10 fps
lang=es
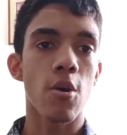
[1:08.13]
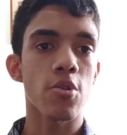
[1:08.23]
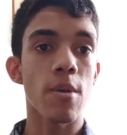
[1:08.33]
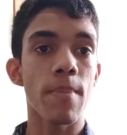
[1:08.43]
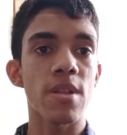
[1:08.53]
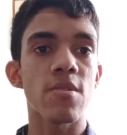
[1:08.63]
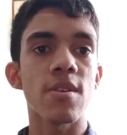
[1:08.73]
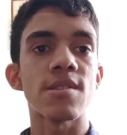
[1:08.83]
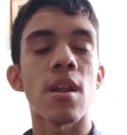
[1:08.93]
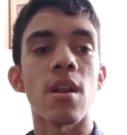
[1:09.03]
Otro aspecto
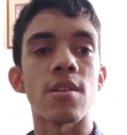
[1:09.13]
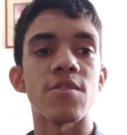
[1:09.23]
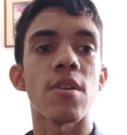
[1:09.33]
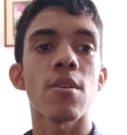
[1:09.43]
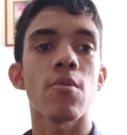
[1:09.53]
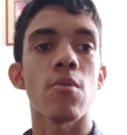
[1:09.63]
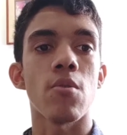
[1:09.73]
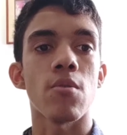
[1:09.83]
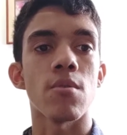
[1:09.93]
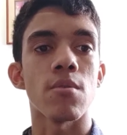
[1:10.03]
que se relaciona
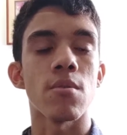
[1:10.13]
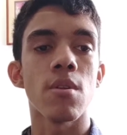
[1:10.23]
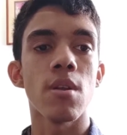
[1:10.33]
con